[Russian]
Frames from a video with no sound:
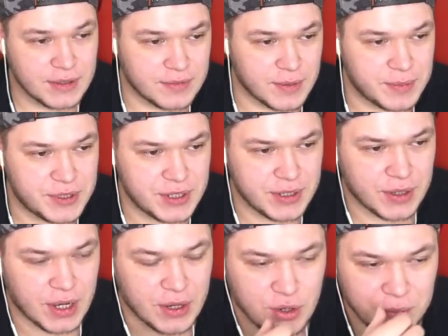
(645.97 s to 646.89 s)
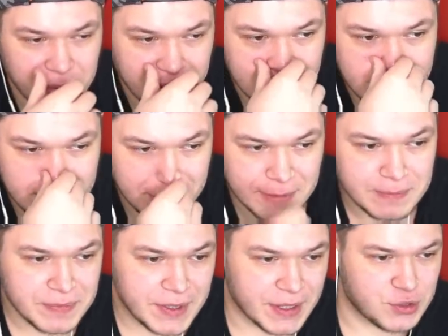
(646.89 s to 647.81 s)
вообще огромное количество,
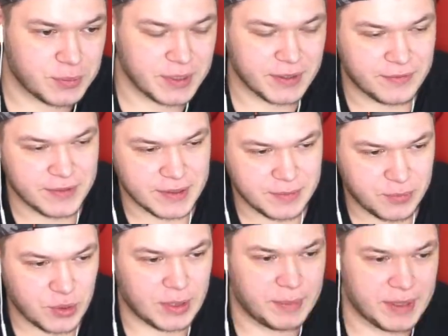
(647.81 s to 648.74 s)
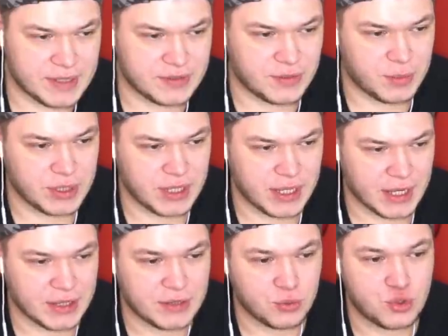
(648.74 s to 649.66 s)
особенно в более-менее свободное
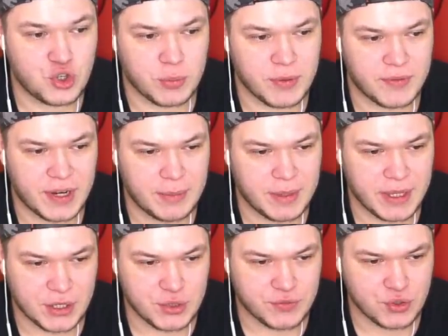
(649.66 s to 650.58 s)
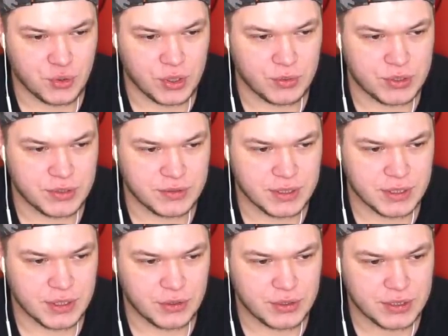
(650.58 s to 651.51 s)
от учебы время, я еще в школе учился,
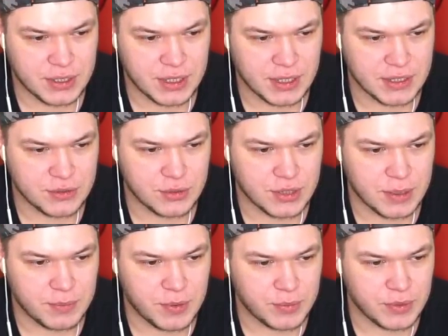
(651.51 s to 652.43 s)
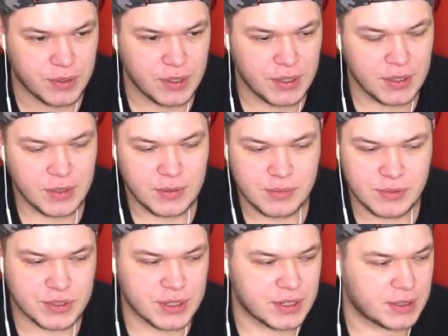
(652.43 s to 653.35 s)
короче, тогда, насколько я помню.
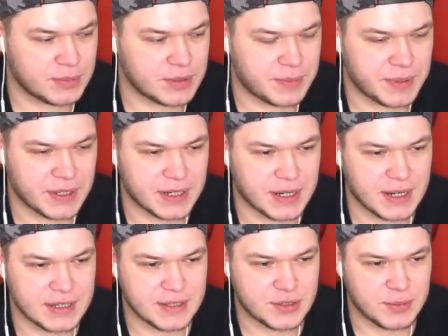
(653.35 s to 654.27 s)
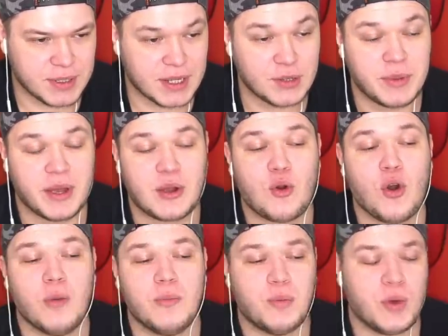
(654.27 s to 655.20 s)
Боже, как это было прекрасно, особенно когда у меня
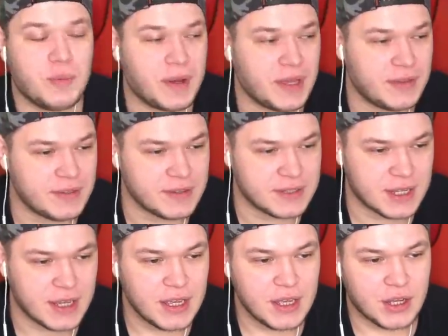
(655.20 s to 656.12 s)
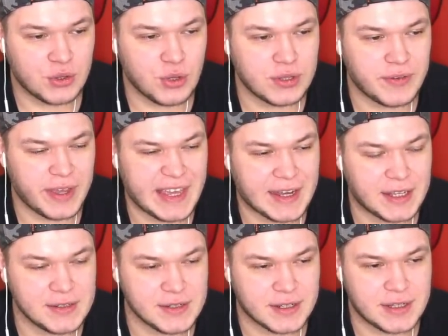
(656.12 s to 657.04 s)
комп мой появился. До этого я
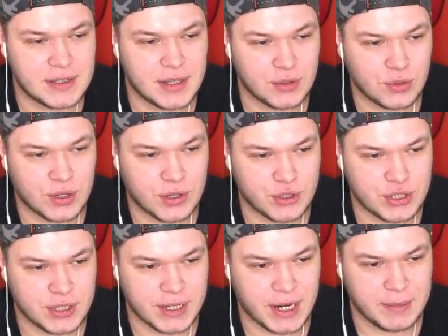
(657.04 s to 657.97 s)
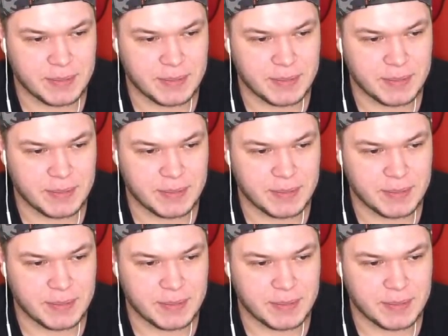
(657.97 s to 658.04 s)
ходил к соседу, короче, играть